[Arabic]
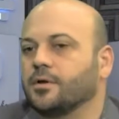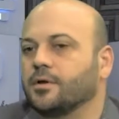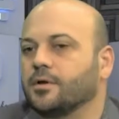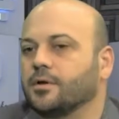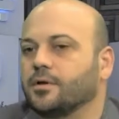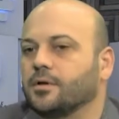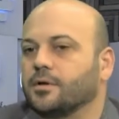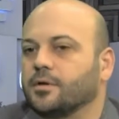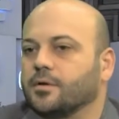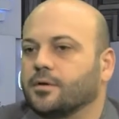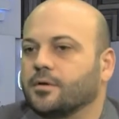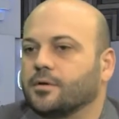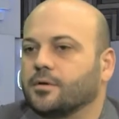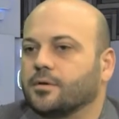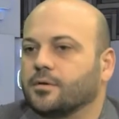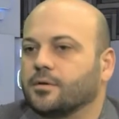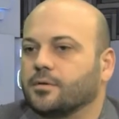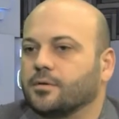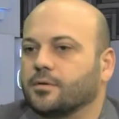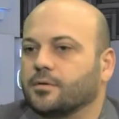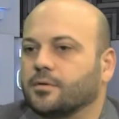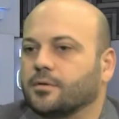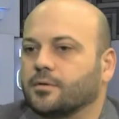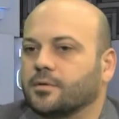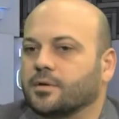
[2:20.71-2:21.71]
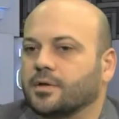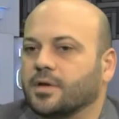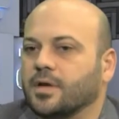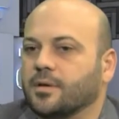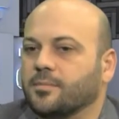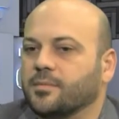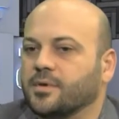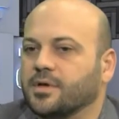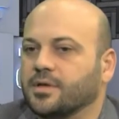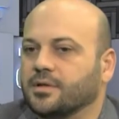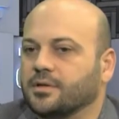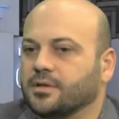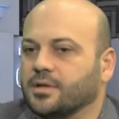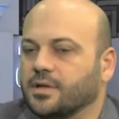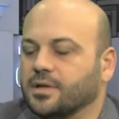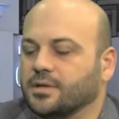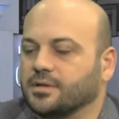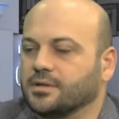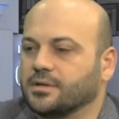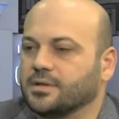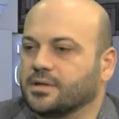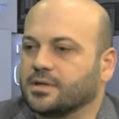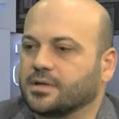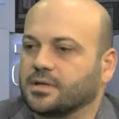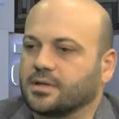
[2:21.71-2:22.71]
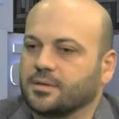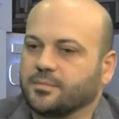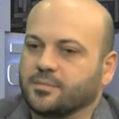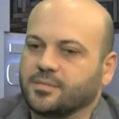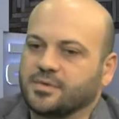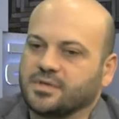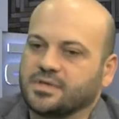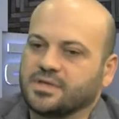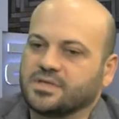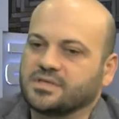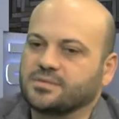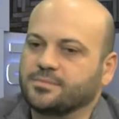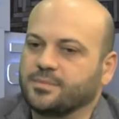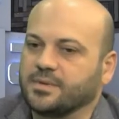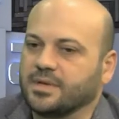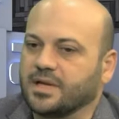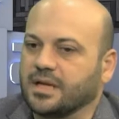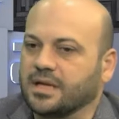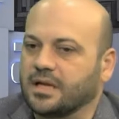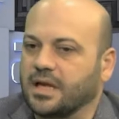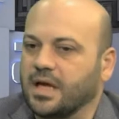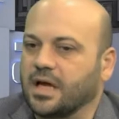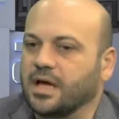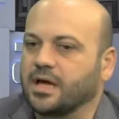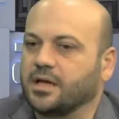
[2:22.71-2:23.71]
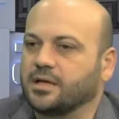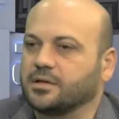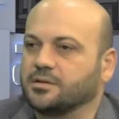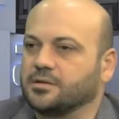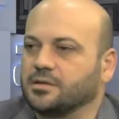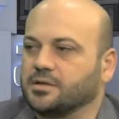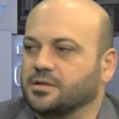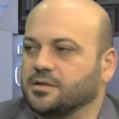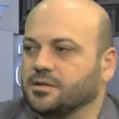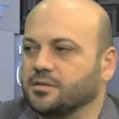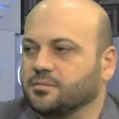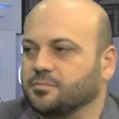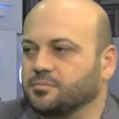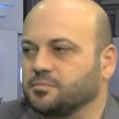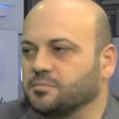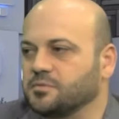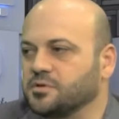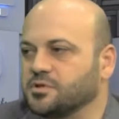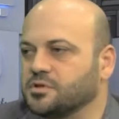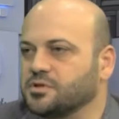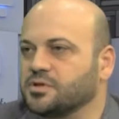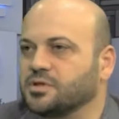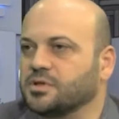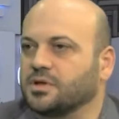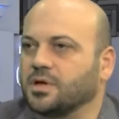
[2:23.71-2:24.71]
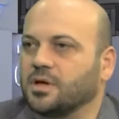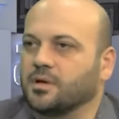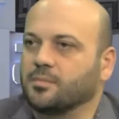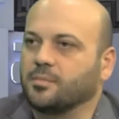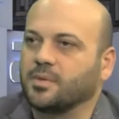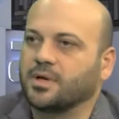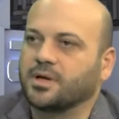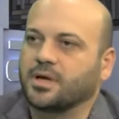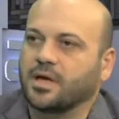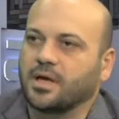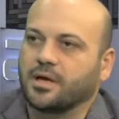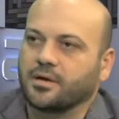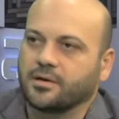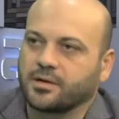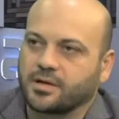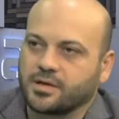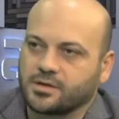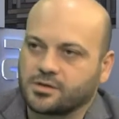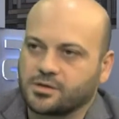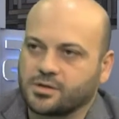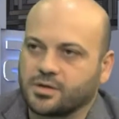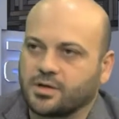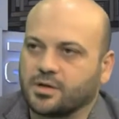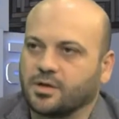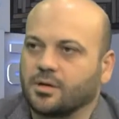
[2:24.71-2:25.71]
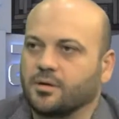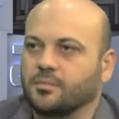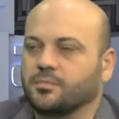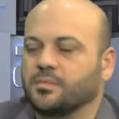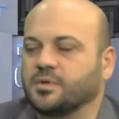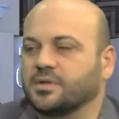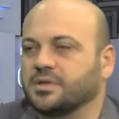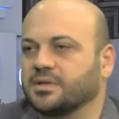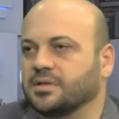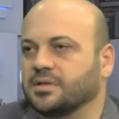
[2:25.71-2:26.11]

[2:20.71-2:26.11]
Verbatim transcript: آه، كمان عندك بالنسبة للحاد هي بتيجي عبارة عن رشح